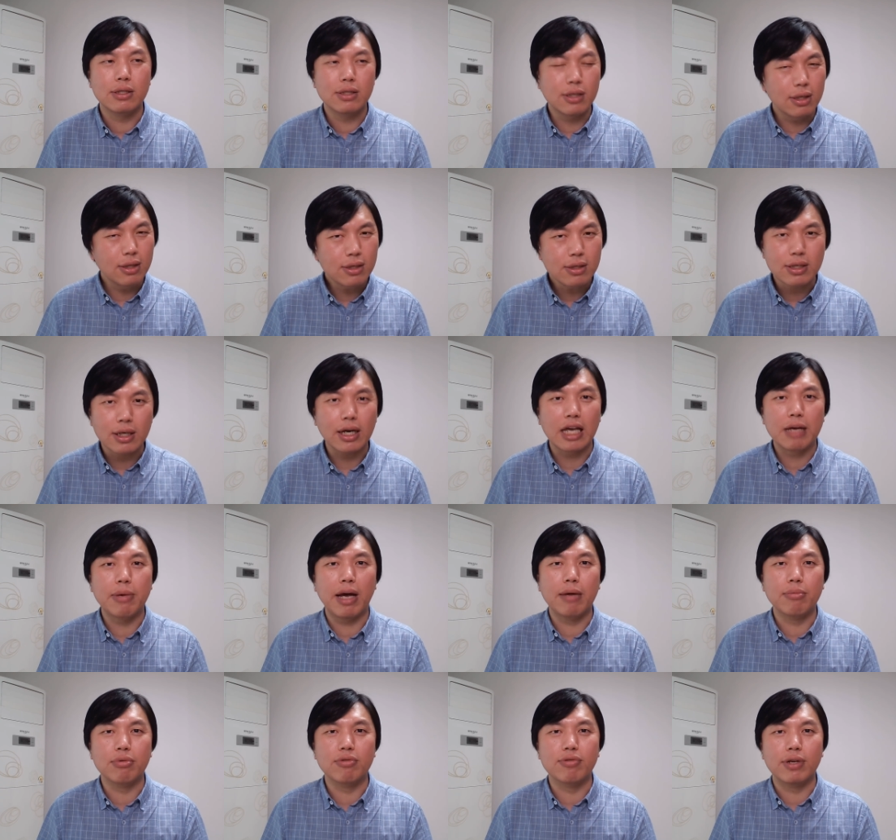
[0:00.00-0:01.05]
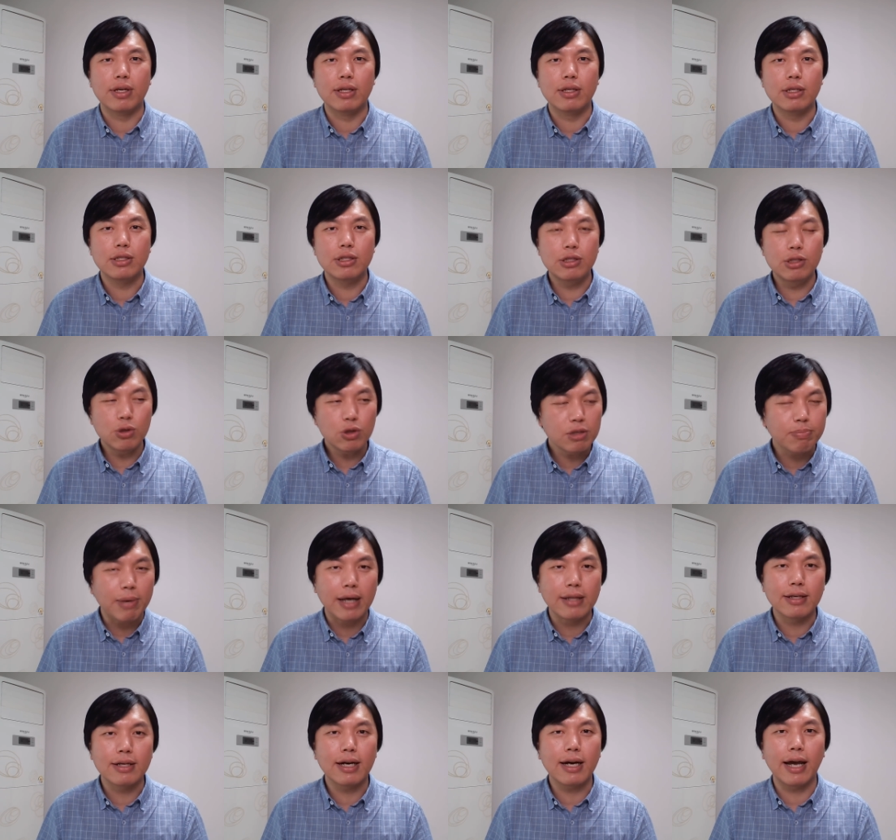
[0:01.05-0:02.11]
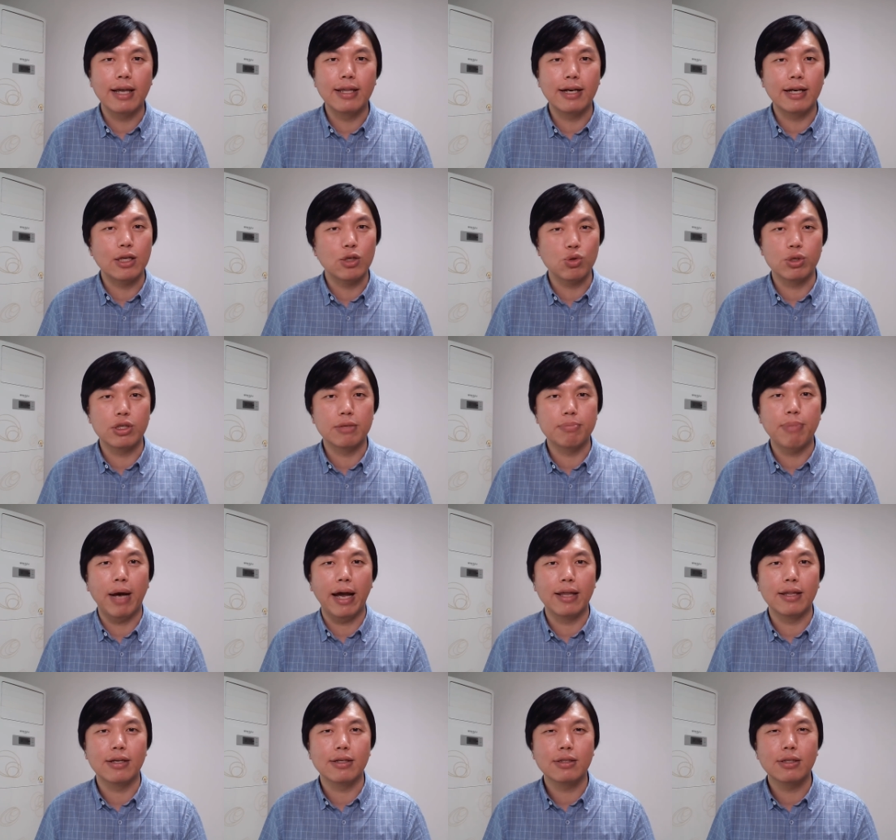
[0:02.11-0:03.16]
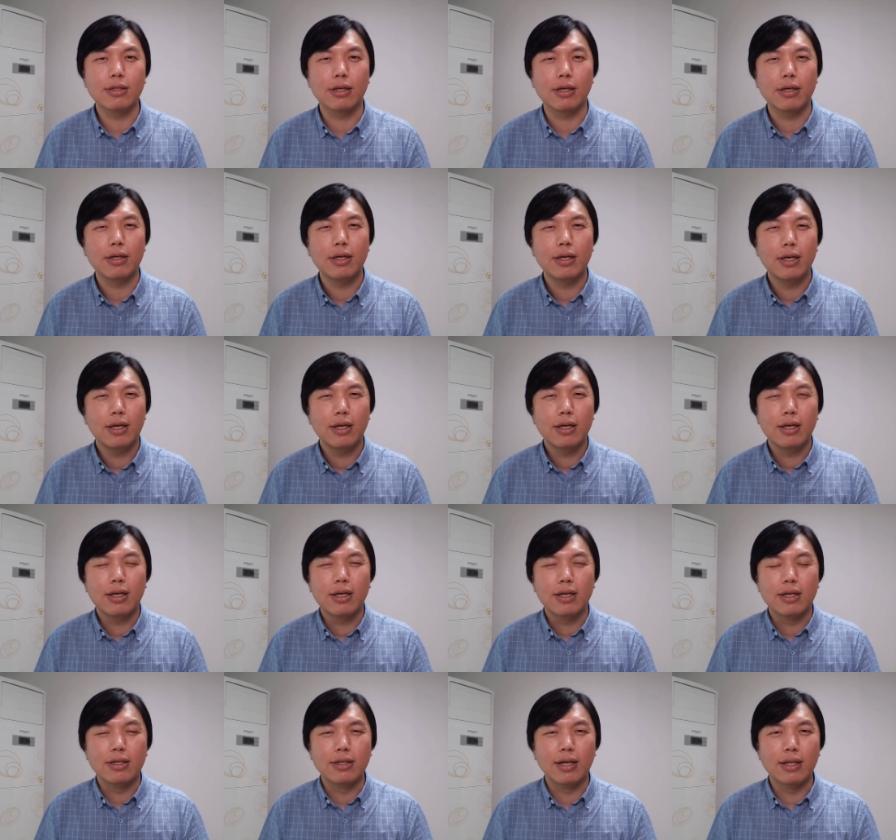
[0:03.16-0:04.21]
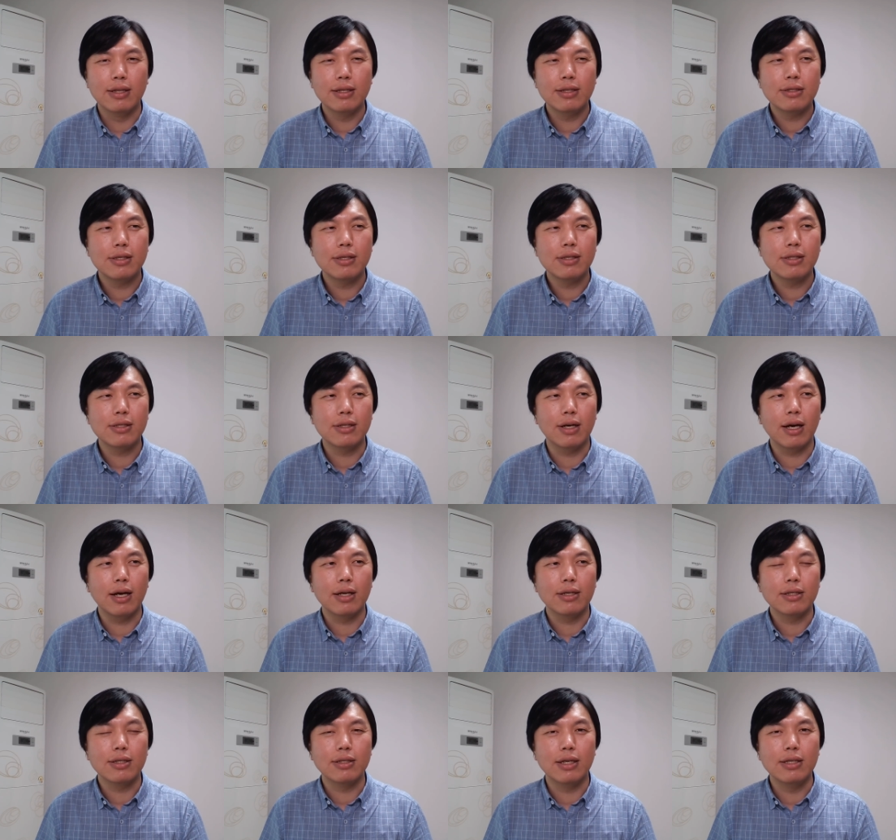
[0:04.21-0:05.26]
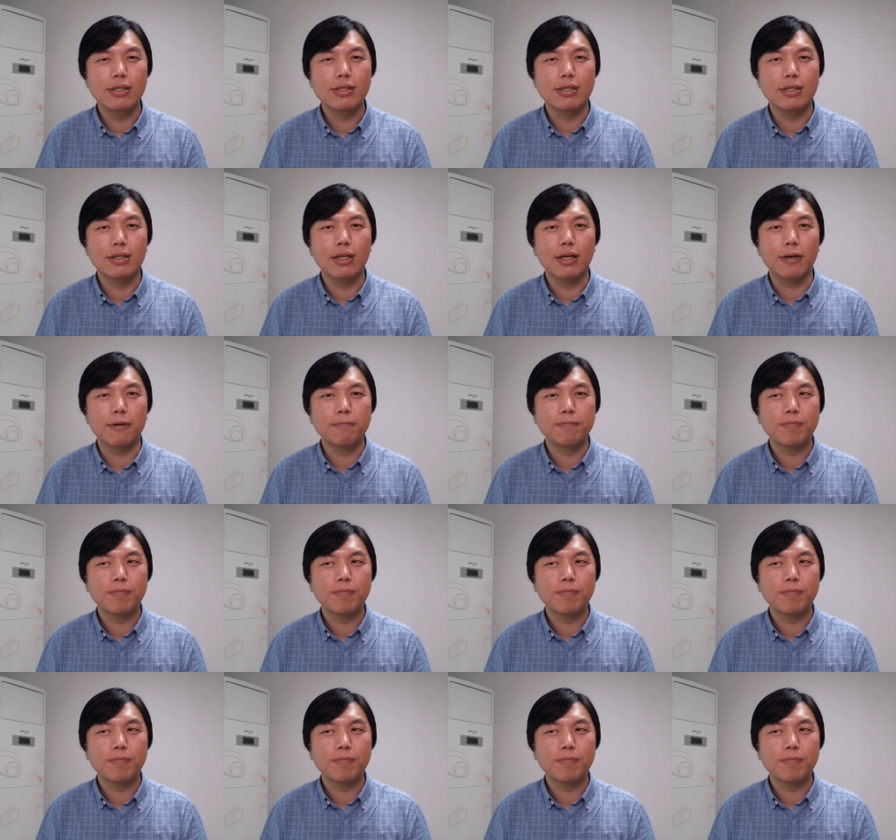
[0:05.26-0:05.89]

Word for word: 真的是黑白不分，就是把那个黑的跟你说成白的，真的，人真是，哎呀，这个人心呐。